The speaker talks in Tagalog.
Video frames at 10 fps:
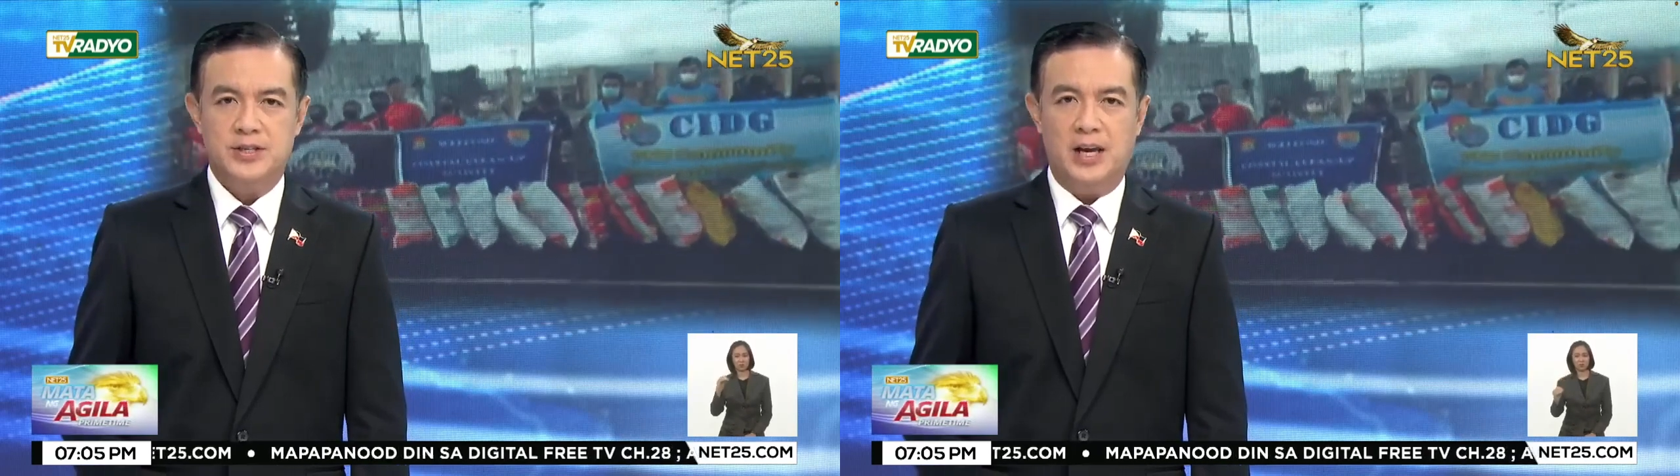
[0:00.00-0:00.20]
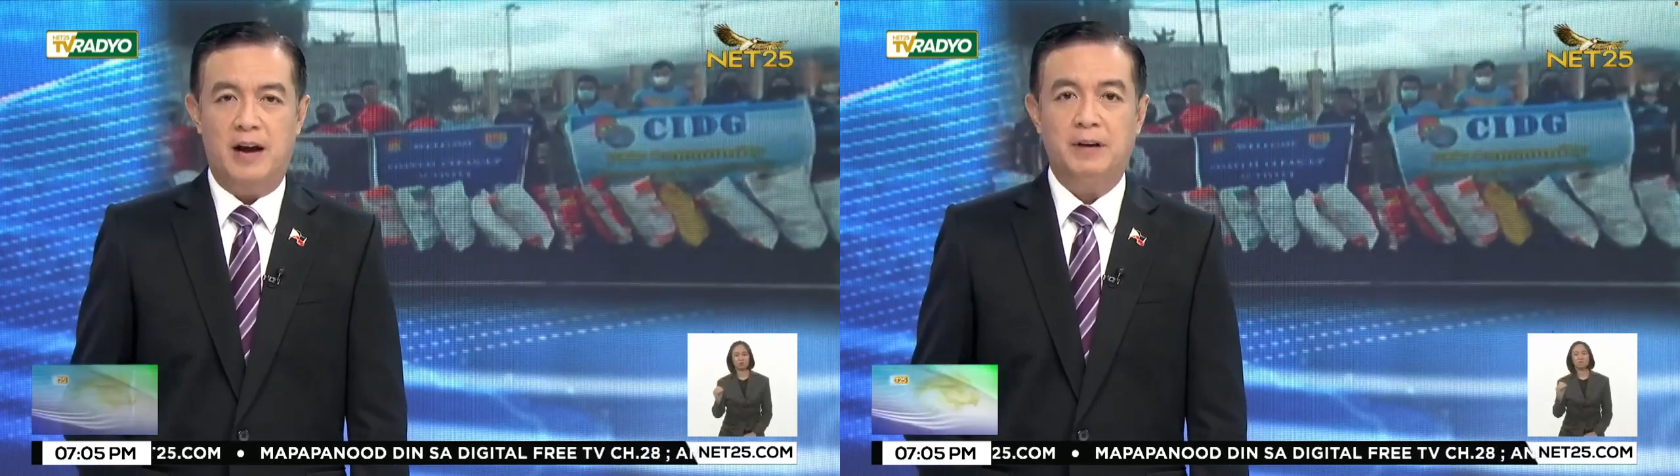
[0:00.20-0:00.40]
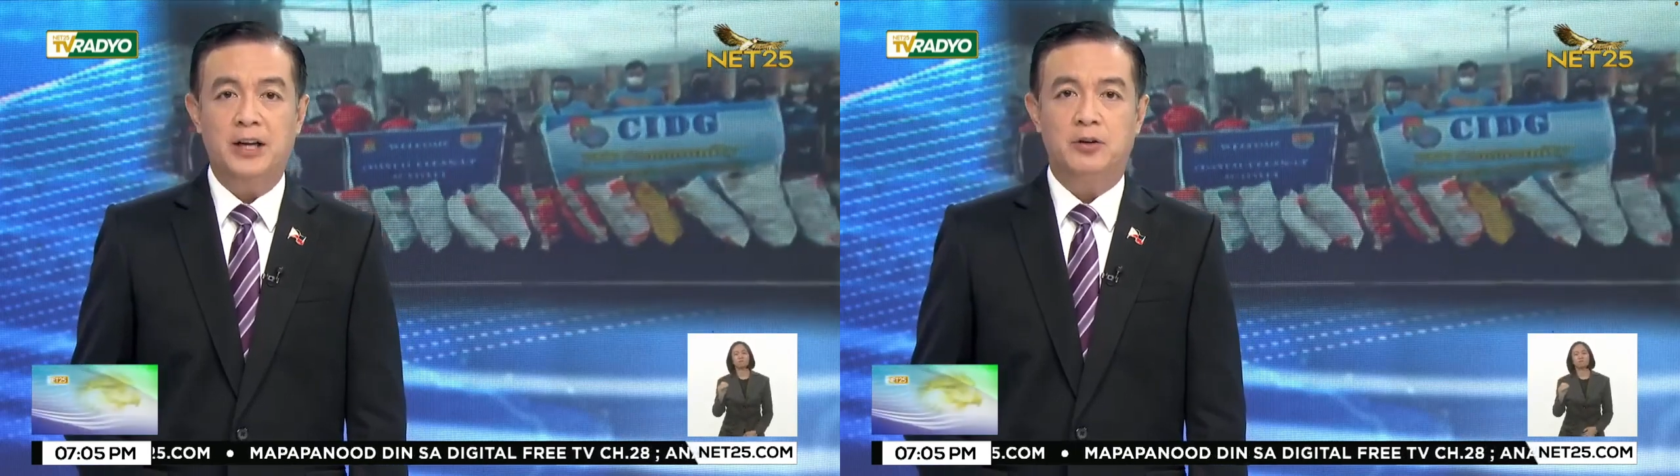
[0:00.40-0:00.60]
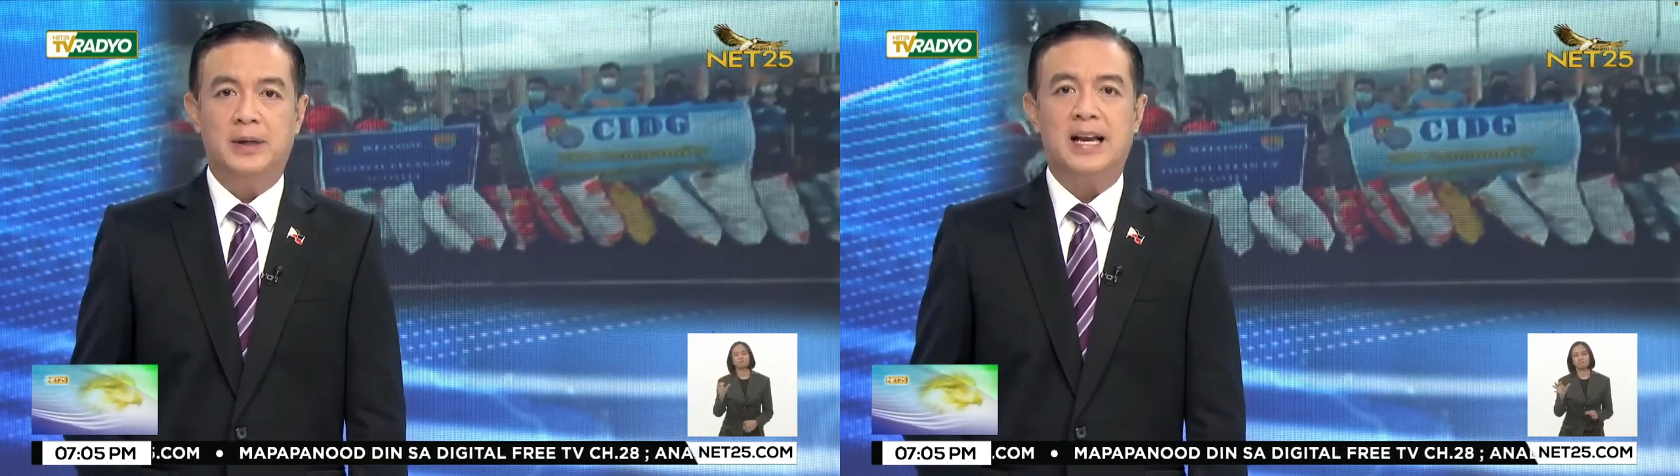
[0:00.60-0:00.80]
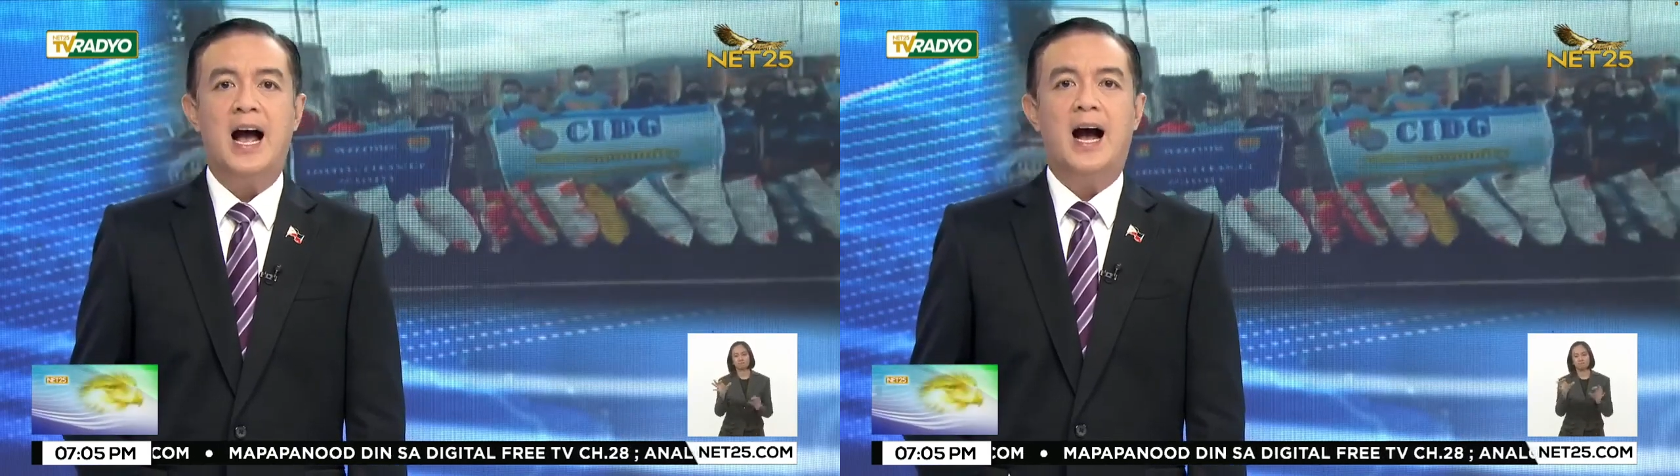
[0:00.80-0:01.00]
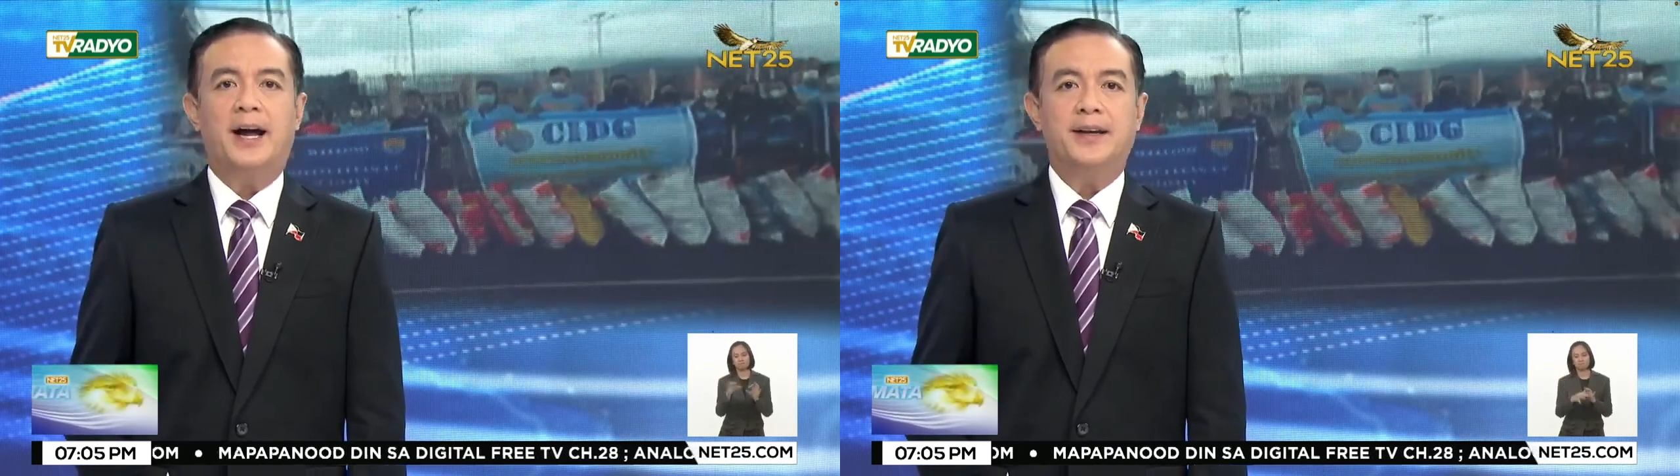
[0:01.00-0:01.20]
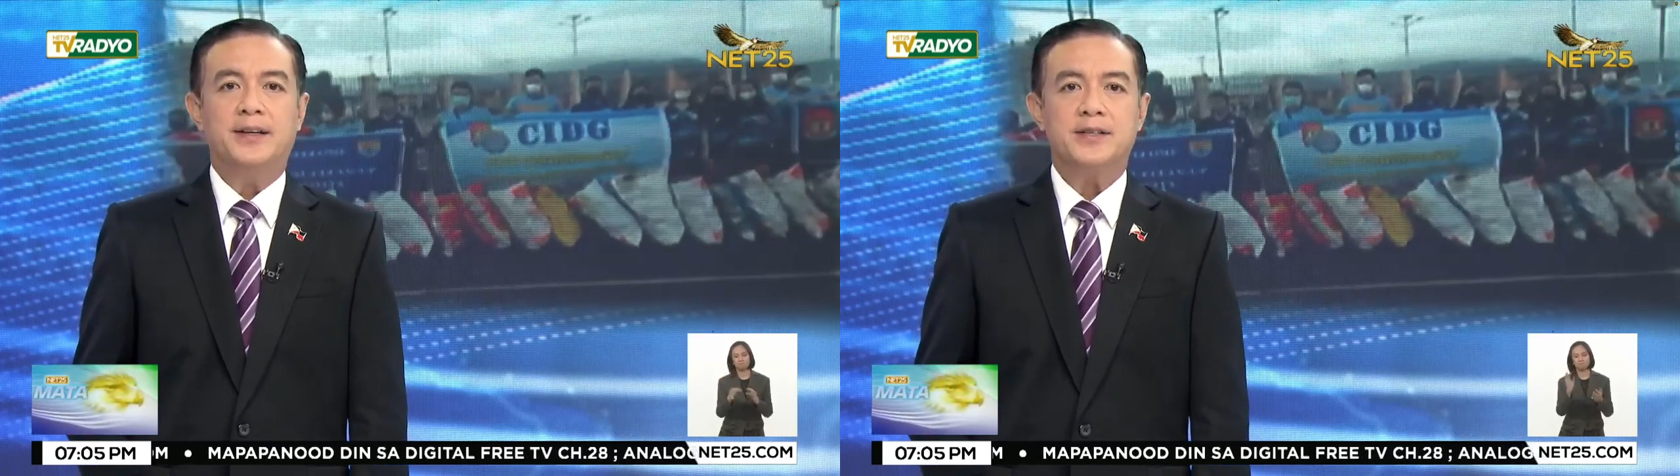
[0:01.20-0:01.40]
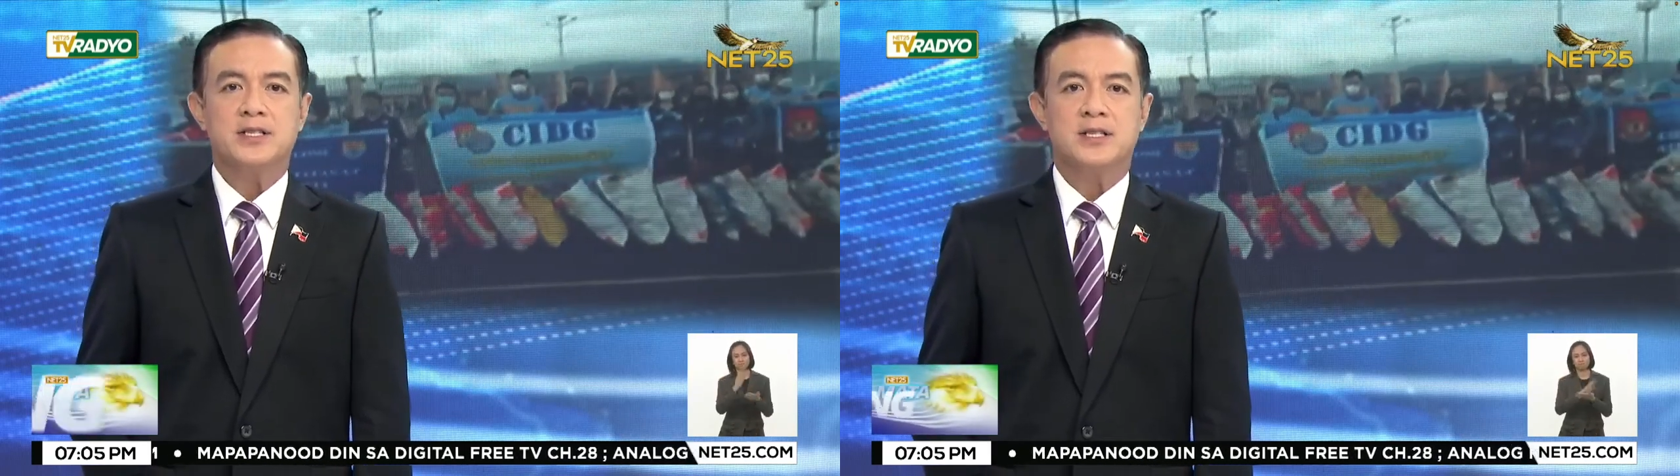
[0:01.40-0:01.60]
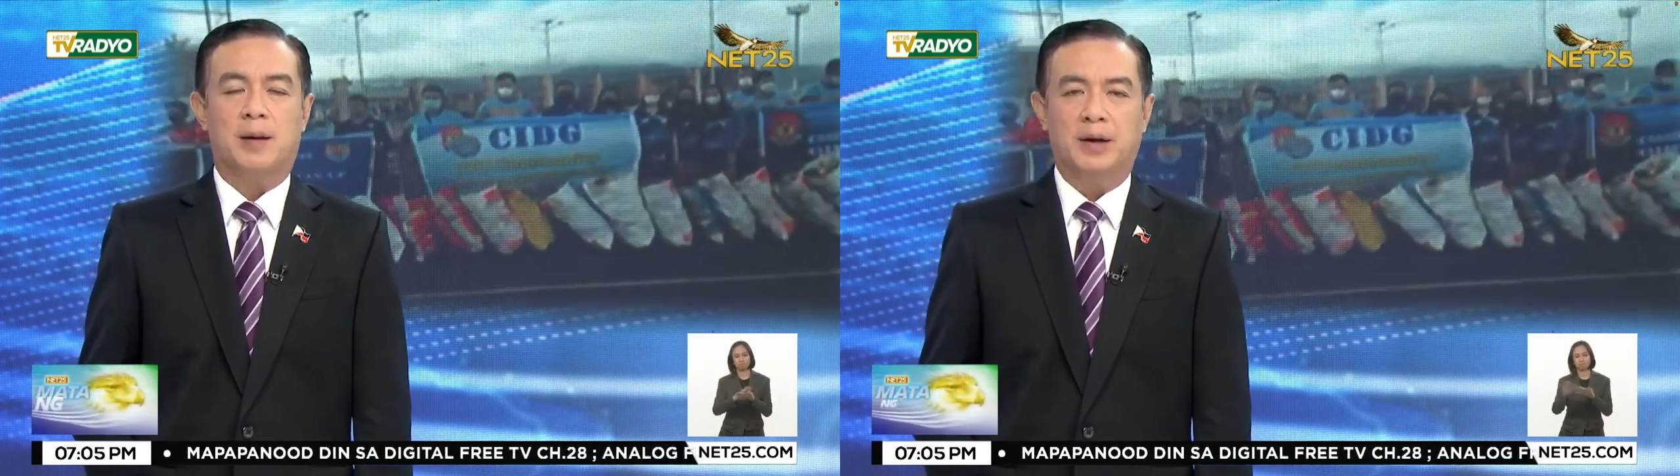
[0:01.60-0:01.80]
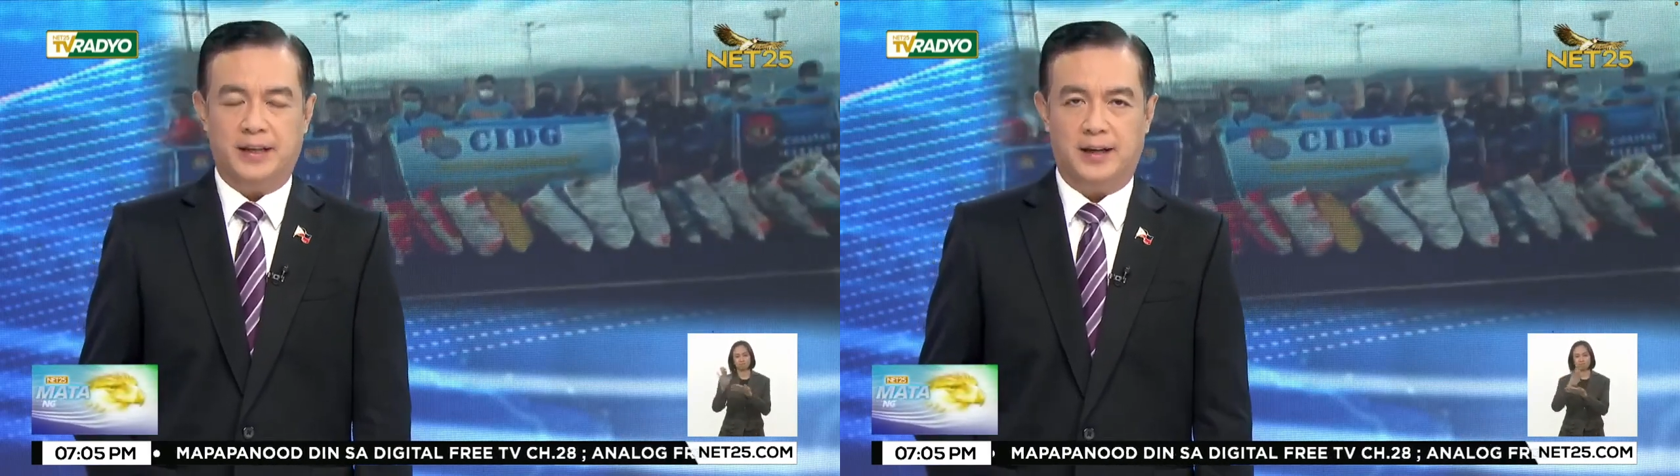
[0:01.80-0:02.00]
Si Avelino Baclan
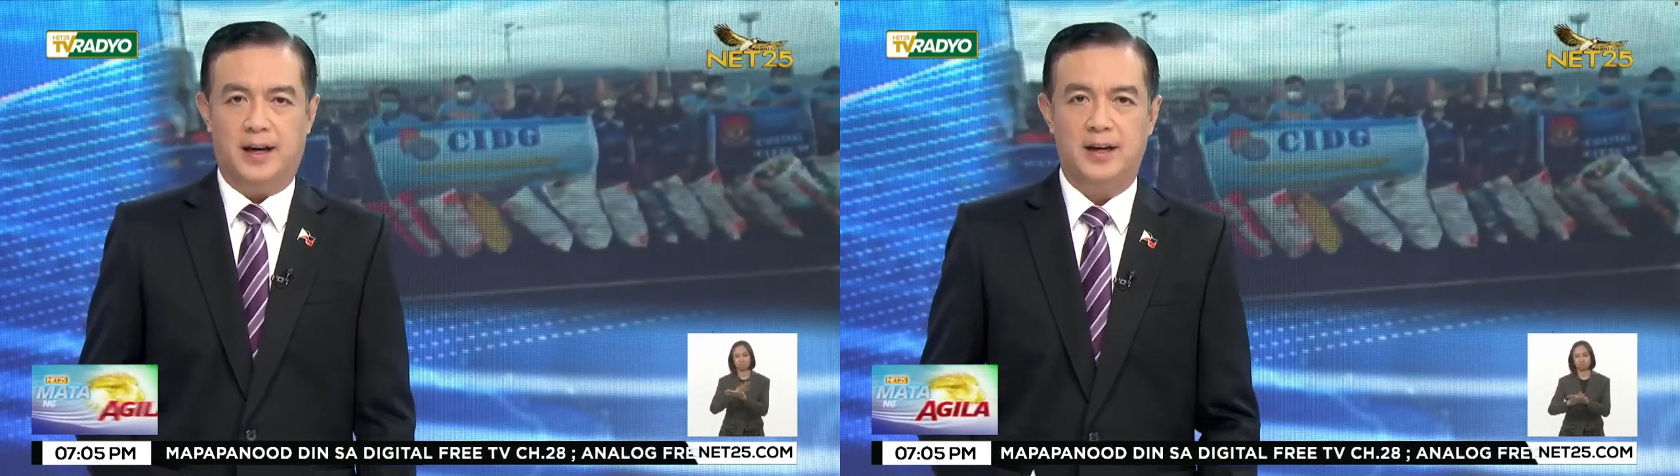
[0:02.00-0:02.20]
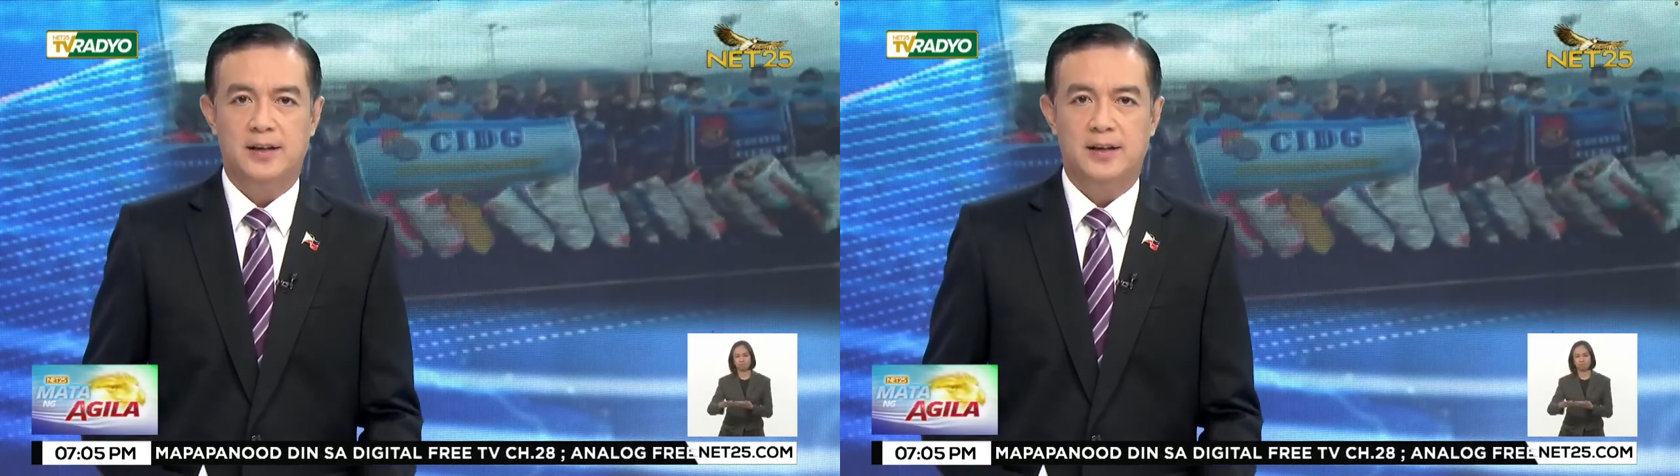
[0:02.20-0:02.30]
sa balita.